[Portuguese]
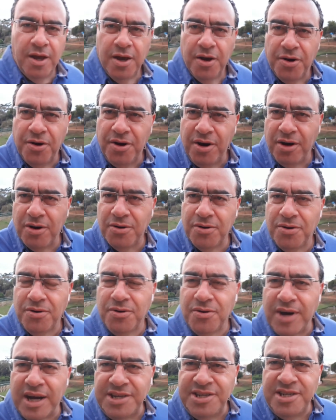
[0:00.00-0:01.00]
Ó,
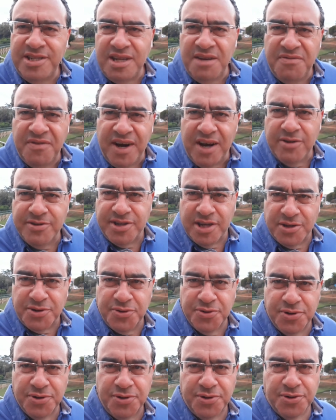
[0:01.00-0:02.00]
ó a gente tem vários
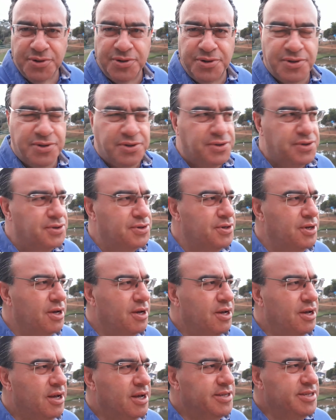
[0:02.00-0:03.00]
assuntos
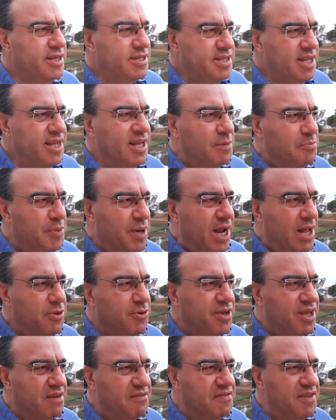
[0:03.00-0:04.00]
você tem reparado
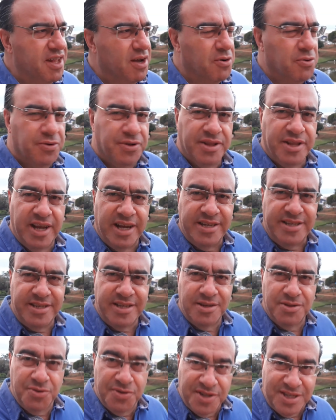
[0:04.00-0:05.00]
que a vida
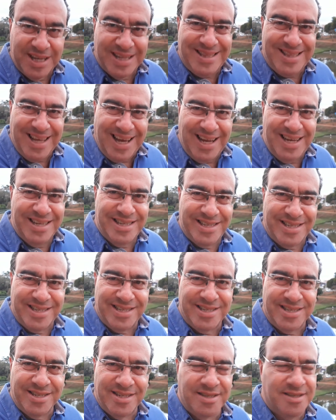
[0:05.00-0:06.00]
acontece nos
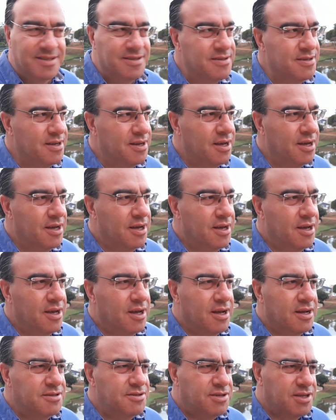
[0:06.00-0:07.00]
detalhes?
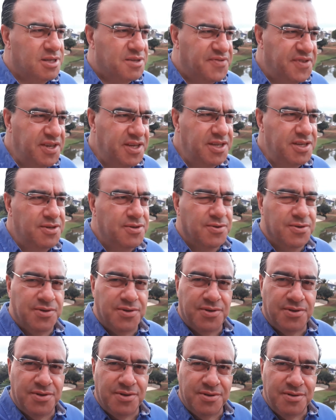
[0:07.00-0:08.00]

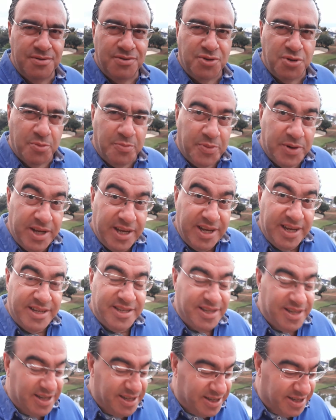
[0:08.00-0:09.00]
Desvios,
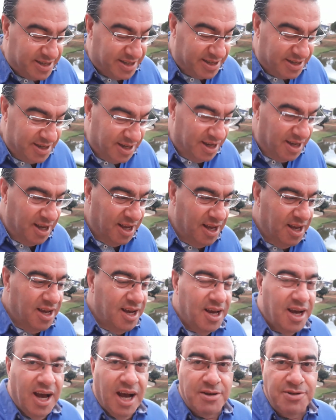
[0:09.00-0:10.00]
surpresas,
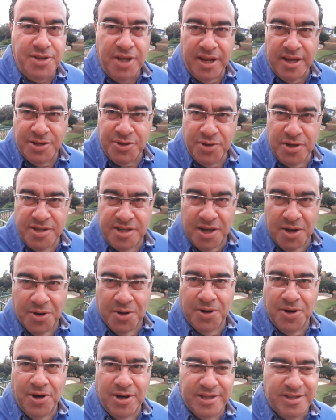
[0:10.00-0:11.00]
alterações de
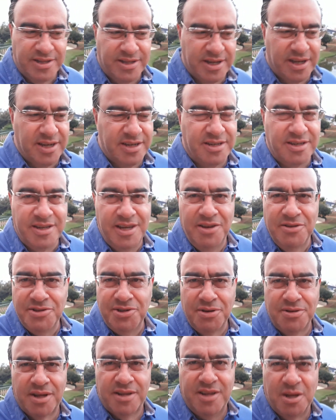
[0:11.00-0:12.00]
rotas que não
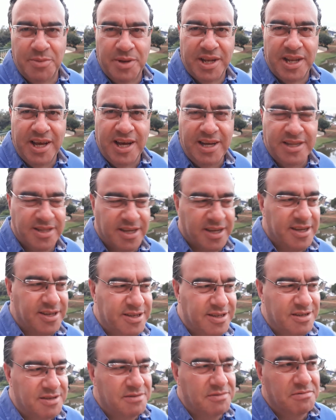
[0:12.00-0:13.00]
são
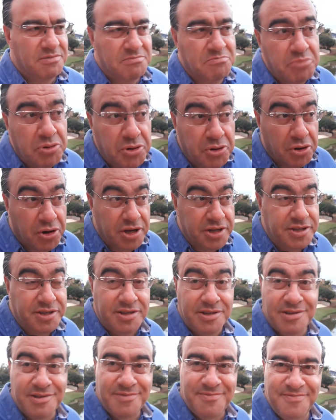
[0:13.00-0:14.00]
determinadas por nós.